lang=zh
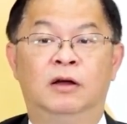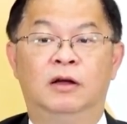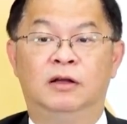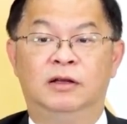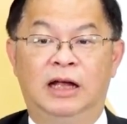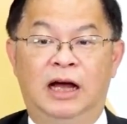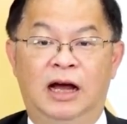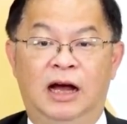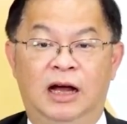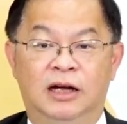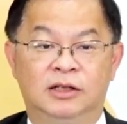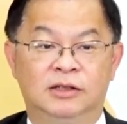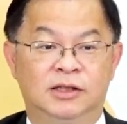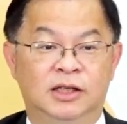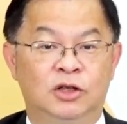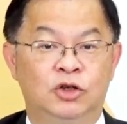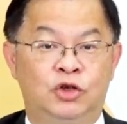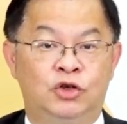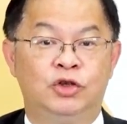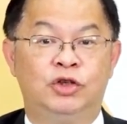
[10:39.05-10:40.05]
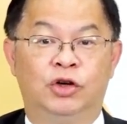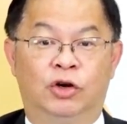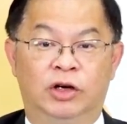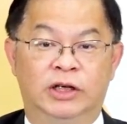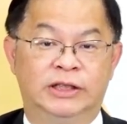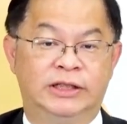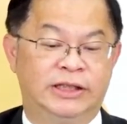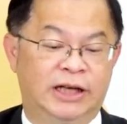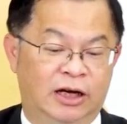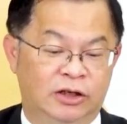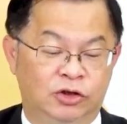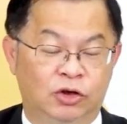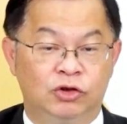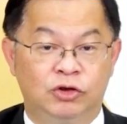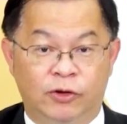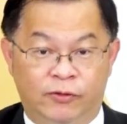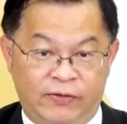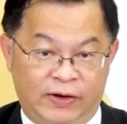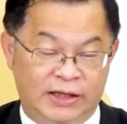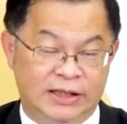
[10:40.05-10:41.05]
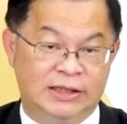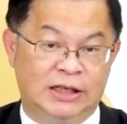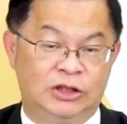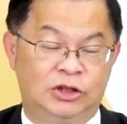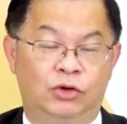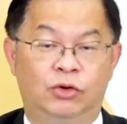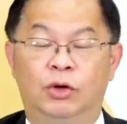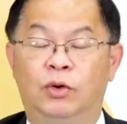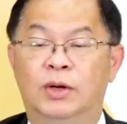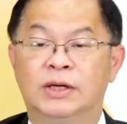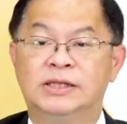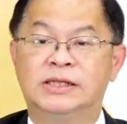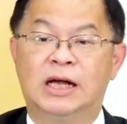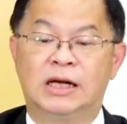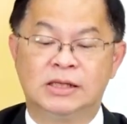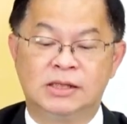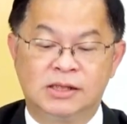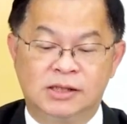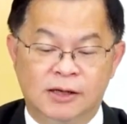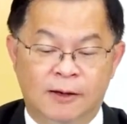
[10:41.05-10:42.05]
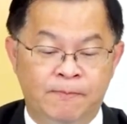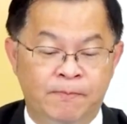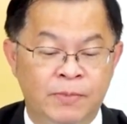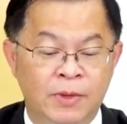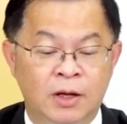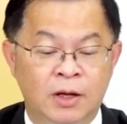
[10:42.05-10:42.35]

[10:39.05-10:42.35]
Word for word: 那这个需求很强，的时候，就房地产就会往上升。